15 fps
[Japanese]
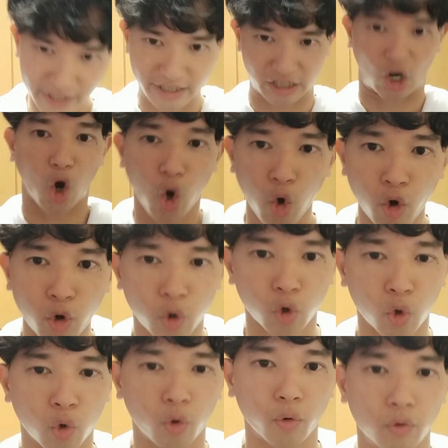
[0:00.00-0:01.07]

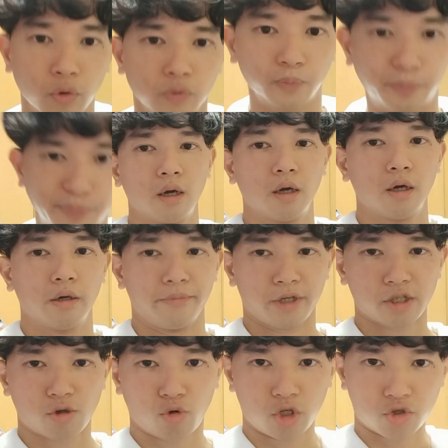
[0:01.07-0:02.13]
GO! 皆
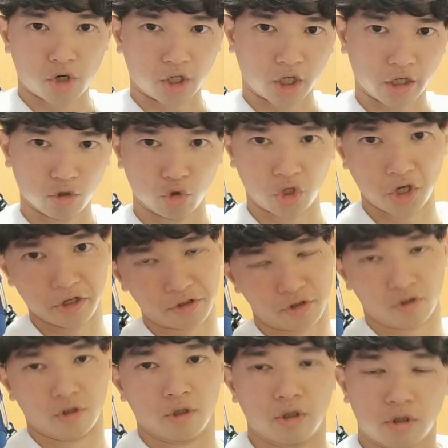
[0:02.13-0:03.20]
さんこんにちは、太陽で
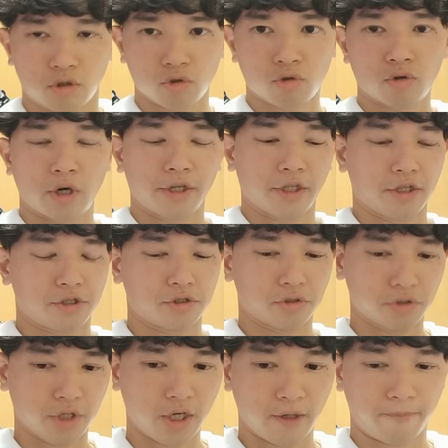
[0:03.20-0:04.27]
す。今日はです
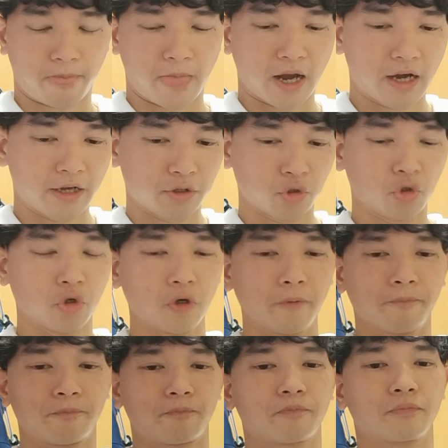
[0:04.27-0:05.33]
ね、あの、
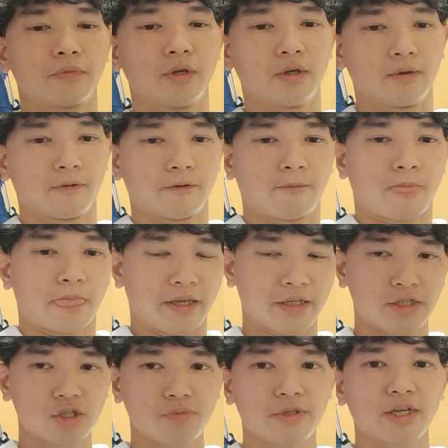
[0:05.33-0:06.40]

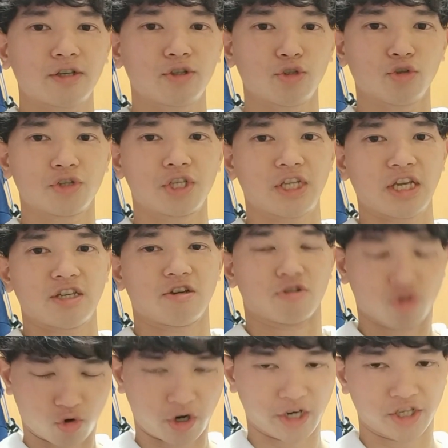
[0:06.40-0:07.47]
泉田くんの自転車を
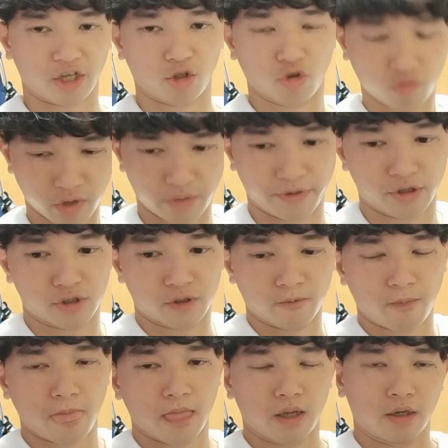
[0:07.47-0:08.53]
紹介したいと思います。
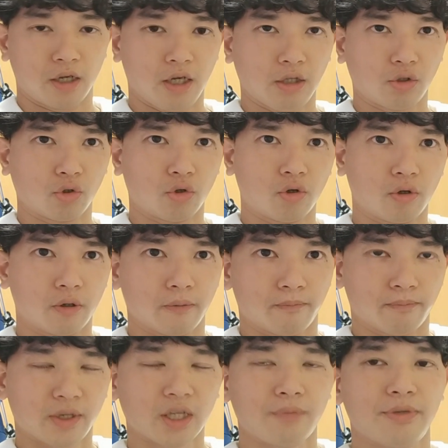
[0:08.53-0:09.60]
えっ、ー、と、
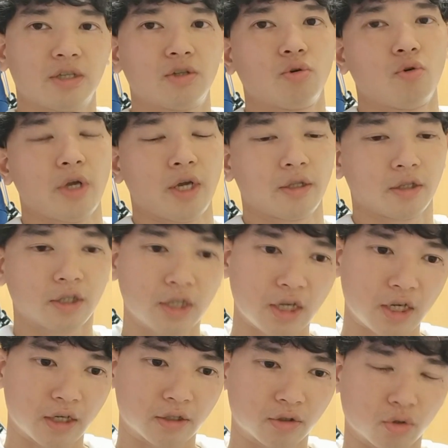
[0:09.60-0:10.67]
まなみくんをやっ
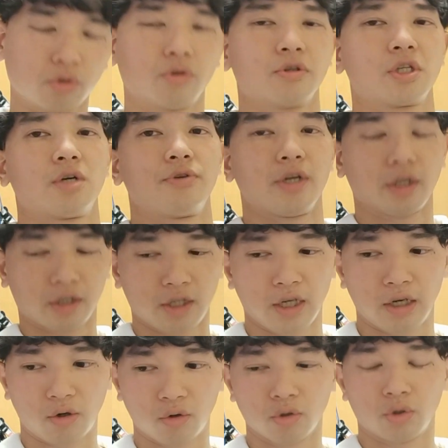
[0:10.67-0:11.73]
て、東堂さんをやっ
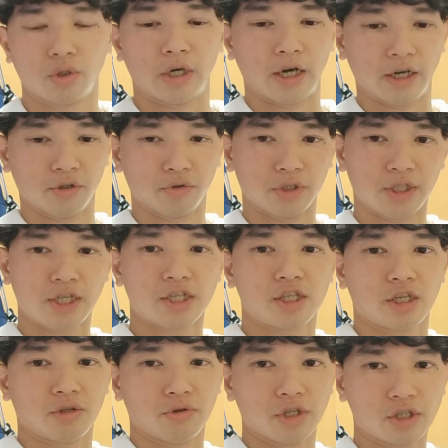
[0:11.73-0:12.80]
て、今度はあの2年
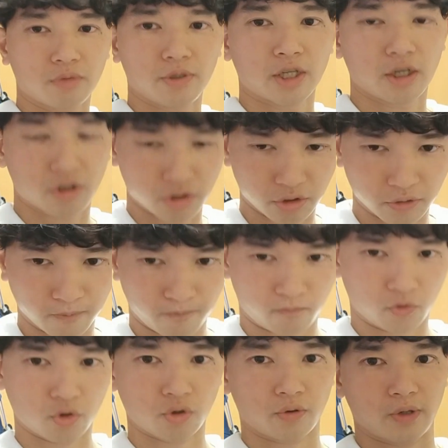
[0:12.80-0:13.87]
生の泉田くん
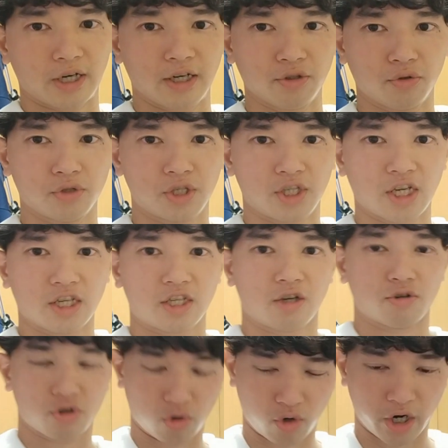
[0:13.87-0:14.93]
のあの自転車
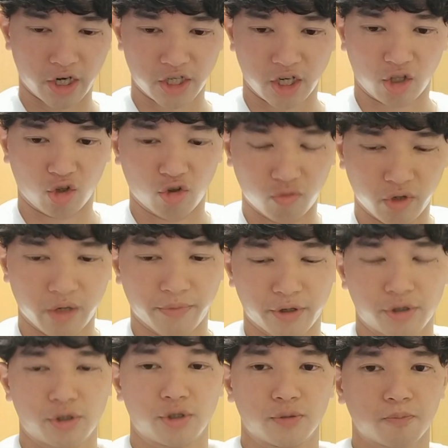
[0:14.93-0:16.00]
を紹介したいと思いま
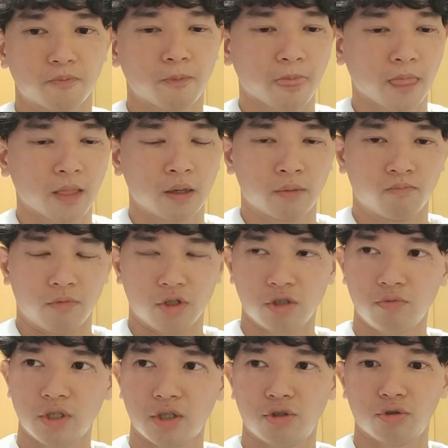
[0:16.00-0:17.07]
す。
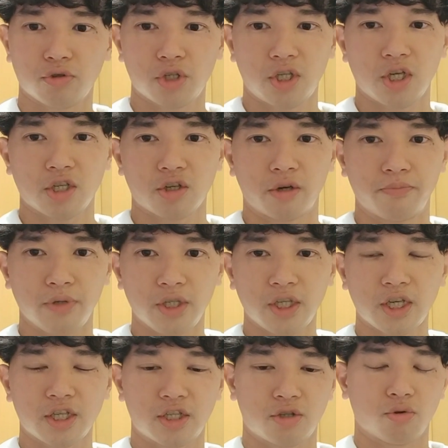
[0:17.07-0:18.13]
泉田くんの自転車は
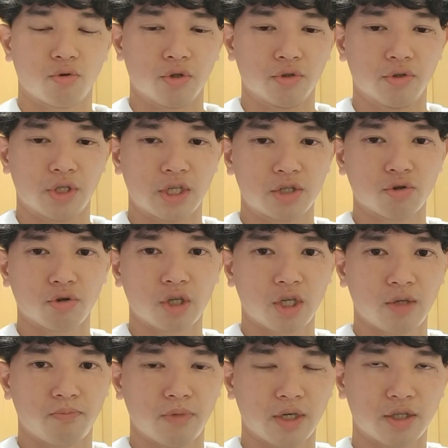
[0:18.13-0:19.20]
BH という非常
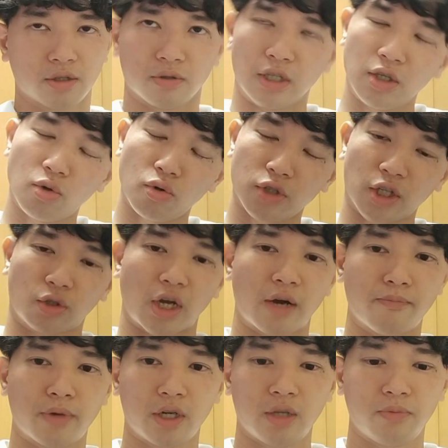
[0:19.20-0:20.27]
に日本だとあ
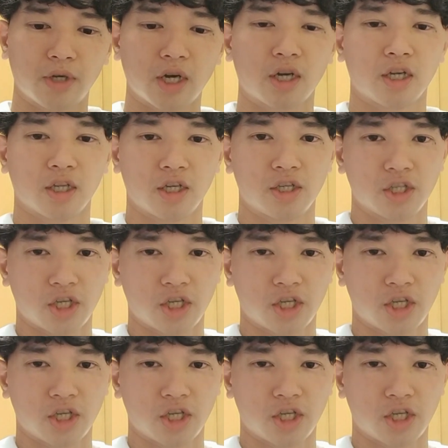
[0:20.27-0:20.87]
んまり見かけない自